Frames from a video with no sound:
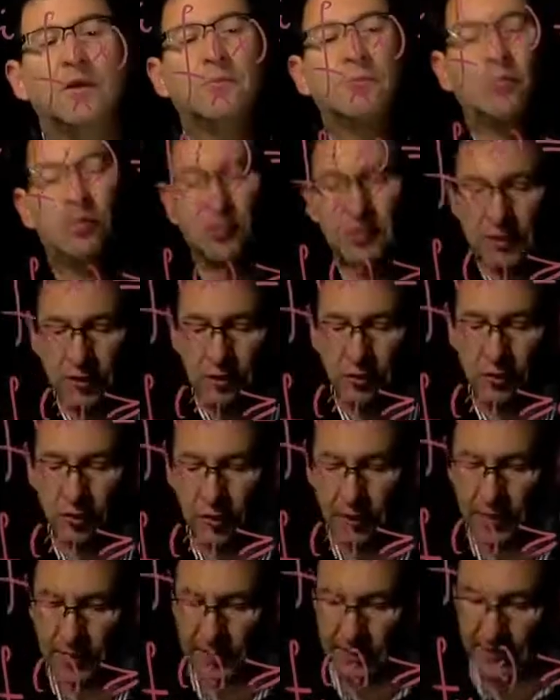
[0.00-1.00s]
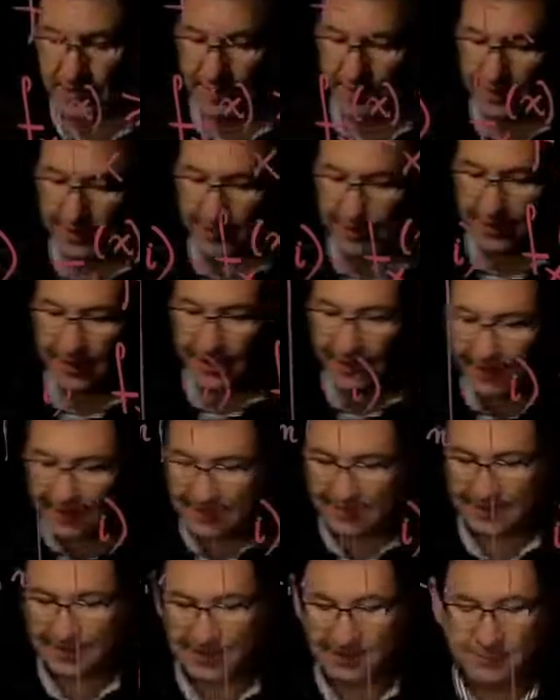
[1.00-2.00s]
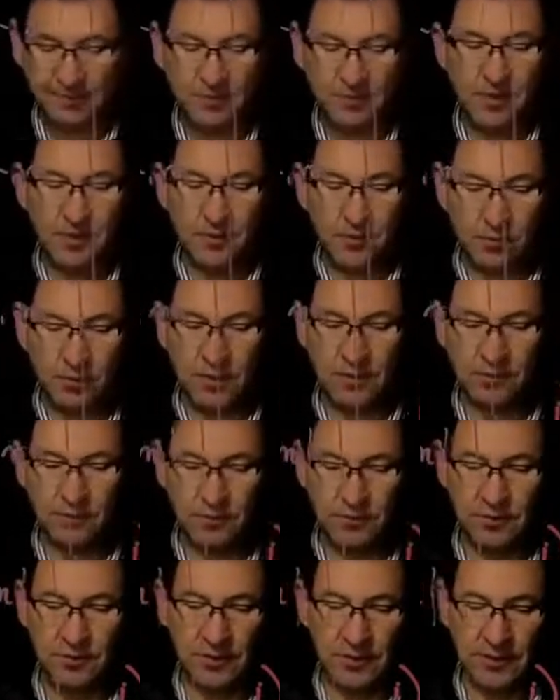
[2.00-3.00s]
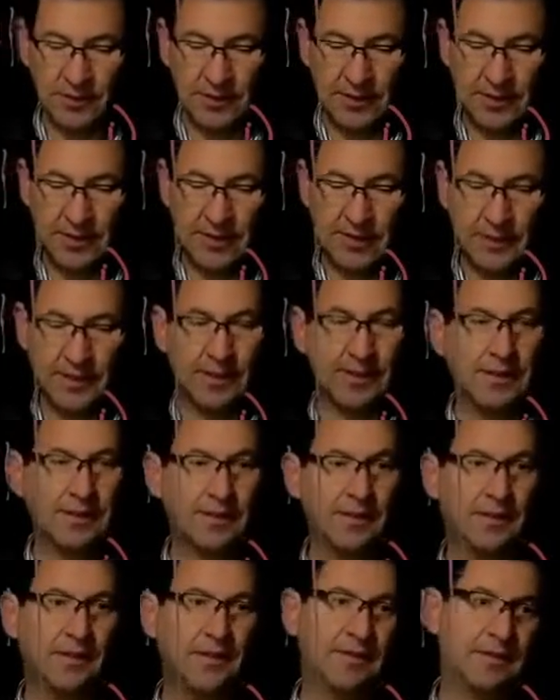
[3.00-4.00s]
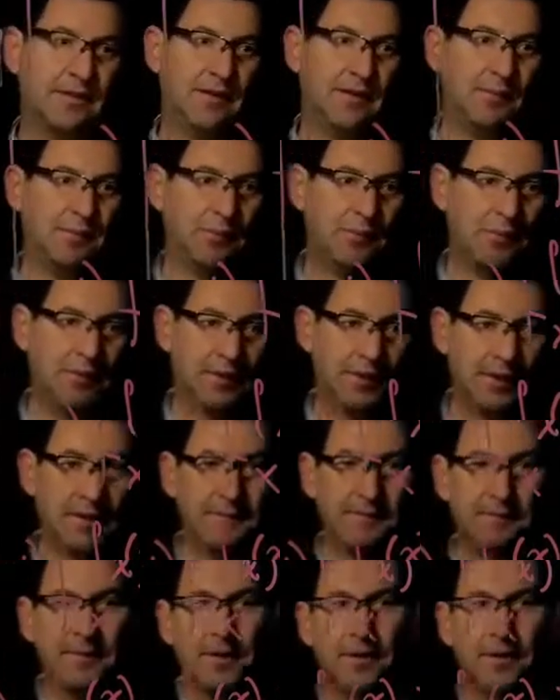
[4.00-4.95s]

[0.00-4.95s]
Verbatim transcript: Por lo tanto, esta es una función eh, de densidad de probabilidad,